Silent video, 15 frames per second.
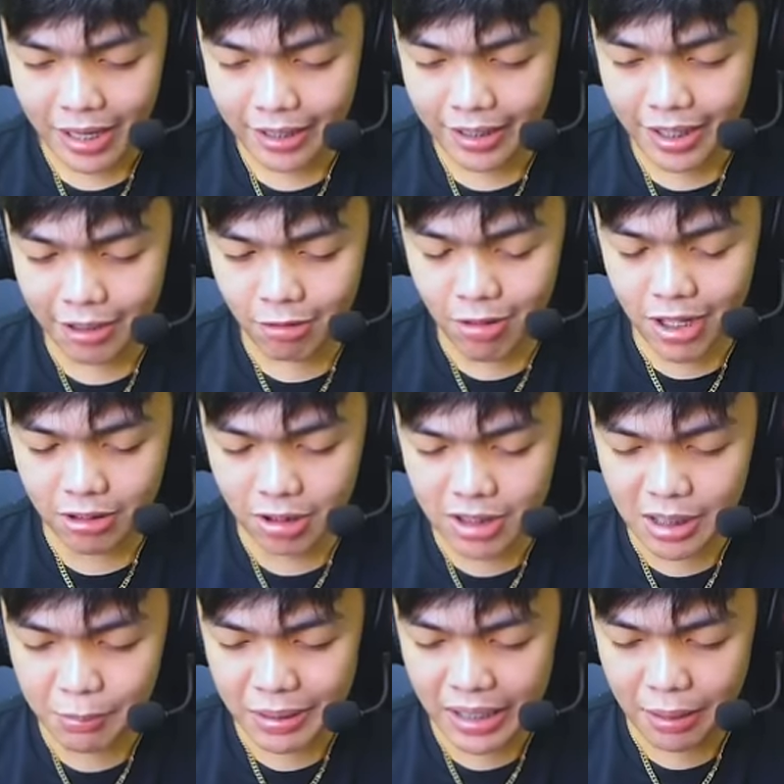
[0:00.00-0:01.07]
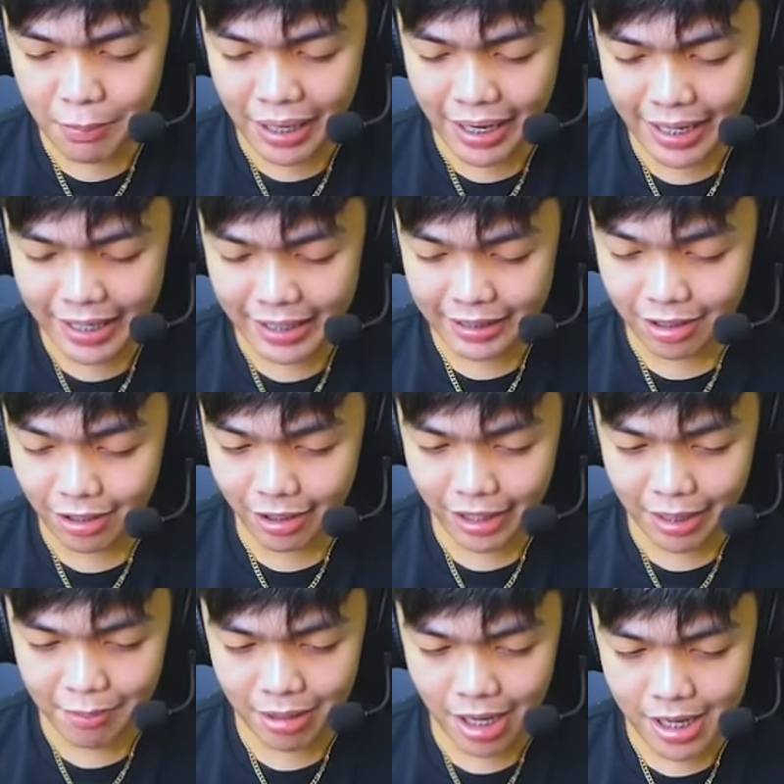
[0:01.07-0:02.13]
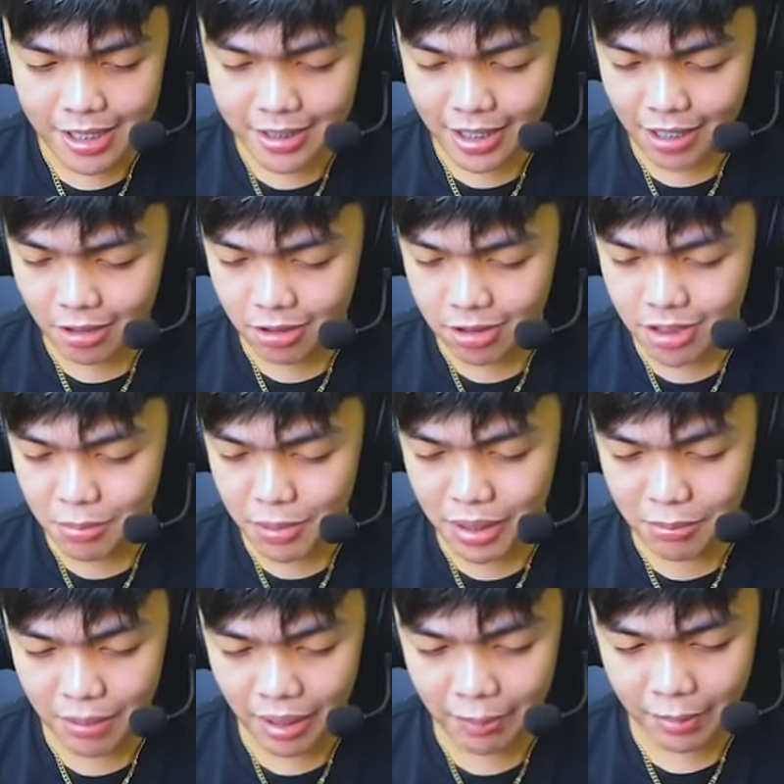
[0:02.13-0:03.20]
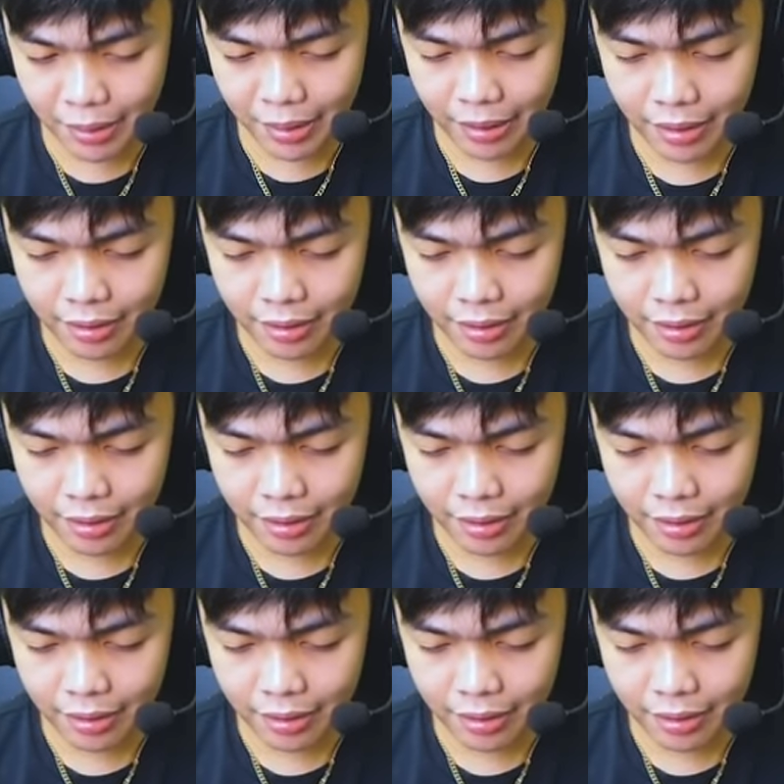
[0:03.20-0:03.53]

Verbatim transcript: Kill ko nga to si Mia, mga Idolo game, guys. Kill ko to si Mia, mga par